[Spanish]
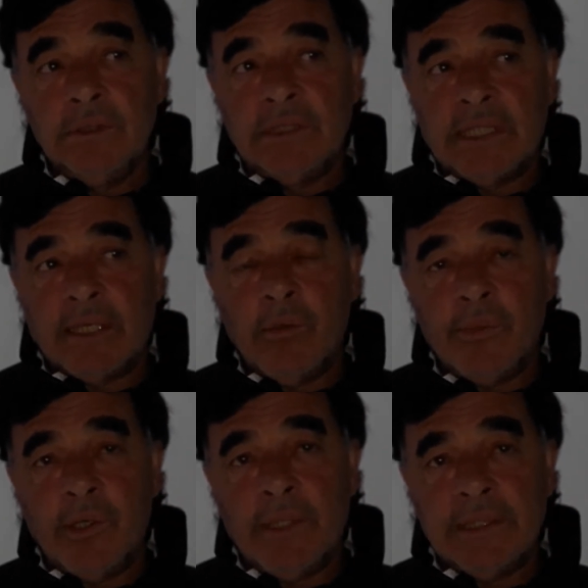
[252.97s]
se
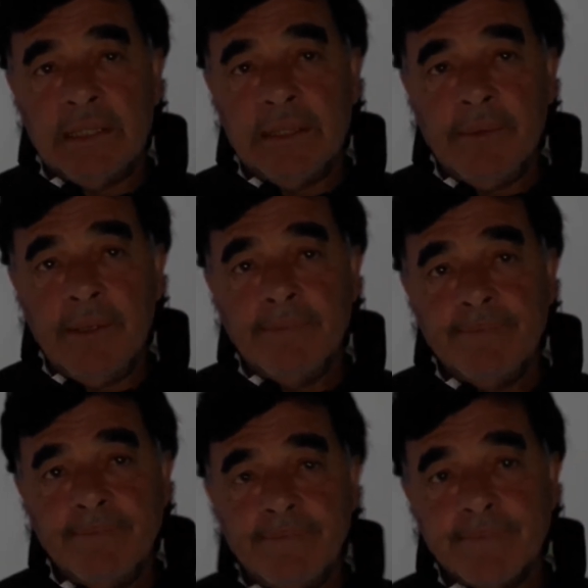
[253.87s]
recuperó bastante bien.
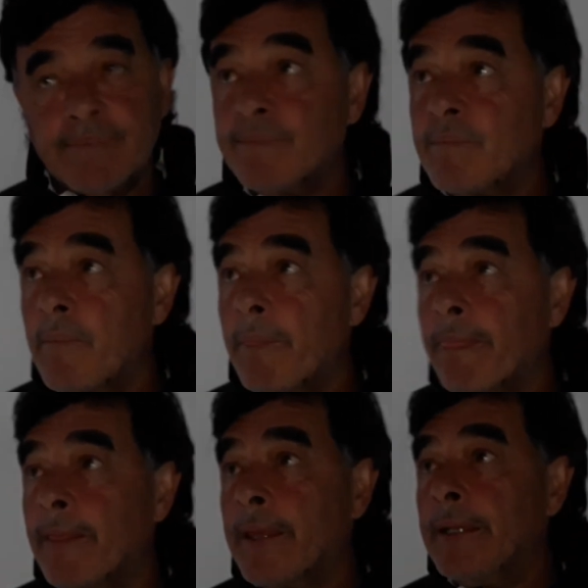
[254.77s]
tienes dudas con Enzo
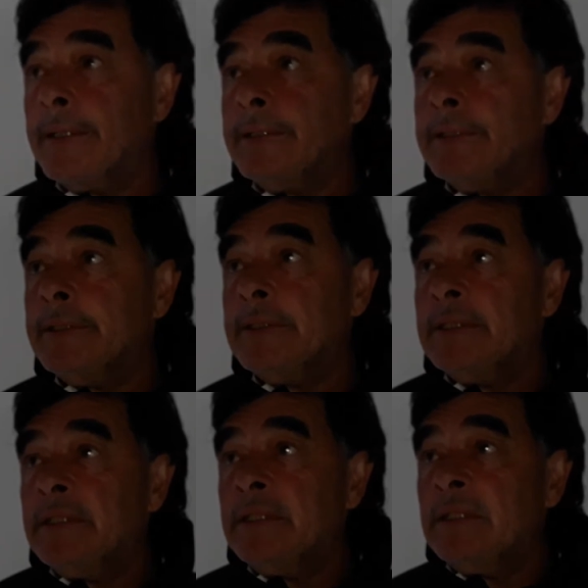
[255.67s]
Copetti para mañana
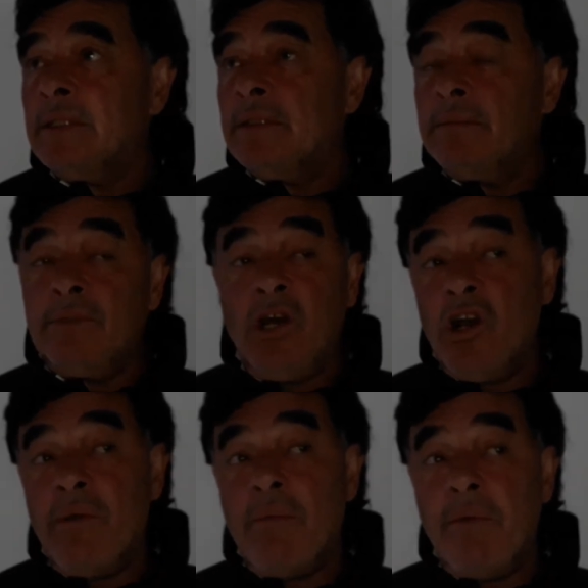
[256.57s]
todavía? No,
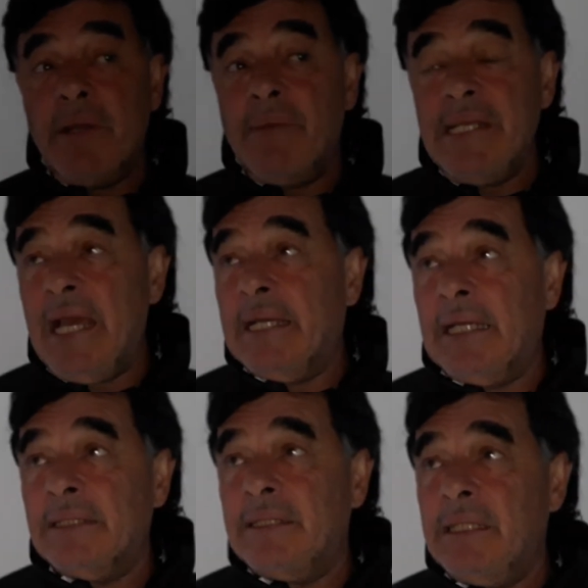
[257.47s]
vamos a ver
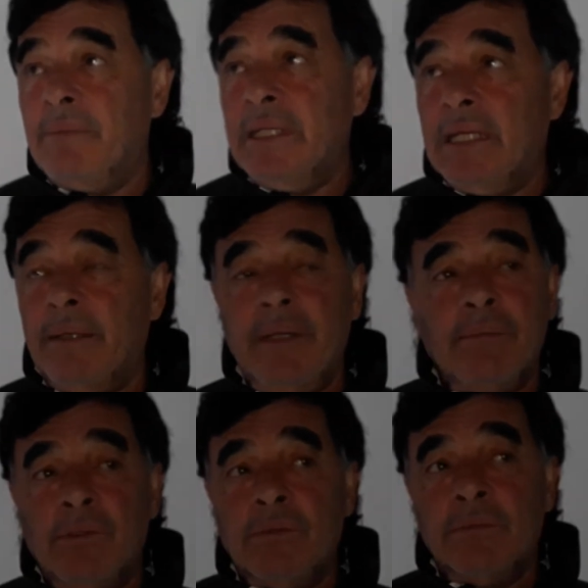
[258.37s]
mañana, sí, mañana
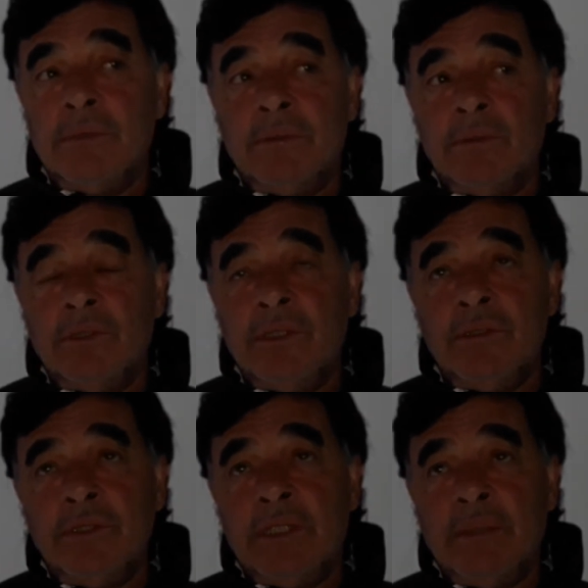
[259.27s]
vemos. Mm,
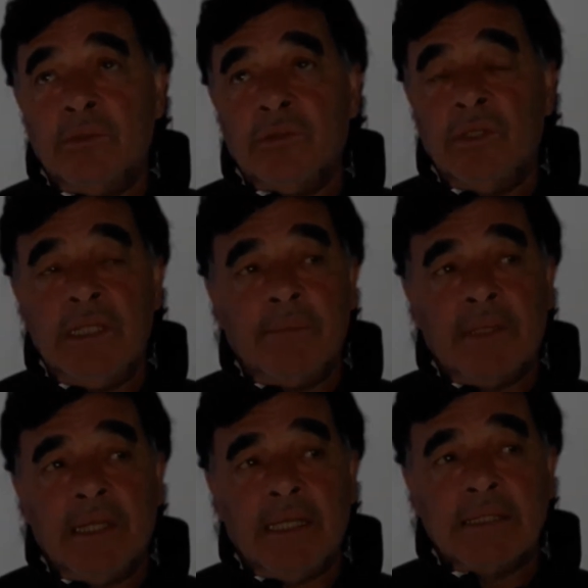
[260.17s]
hoy, tenemos todo el día
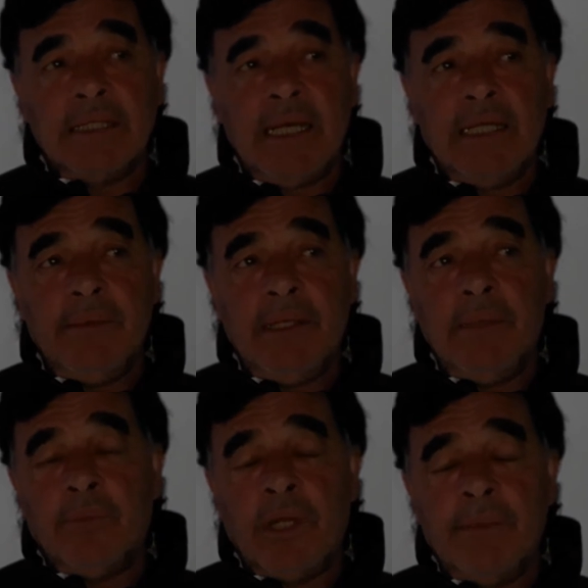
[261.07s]
para descansar y ver y
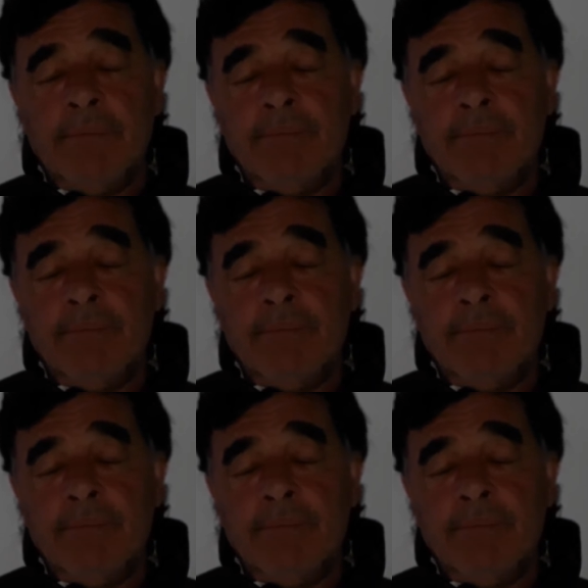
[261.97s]
por ahí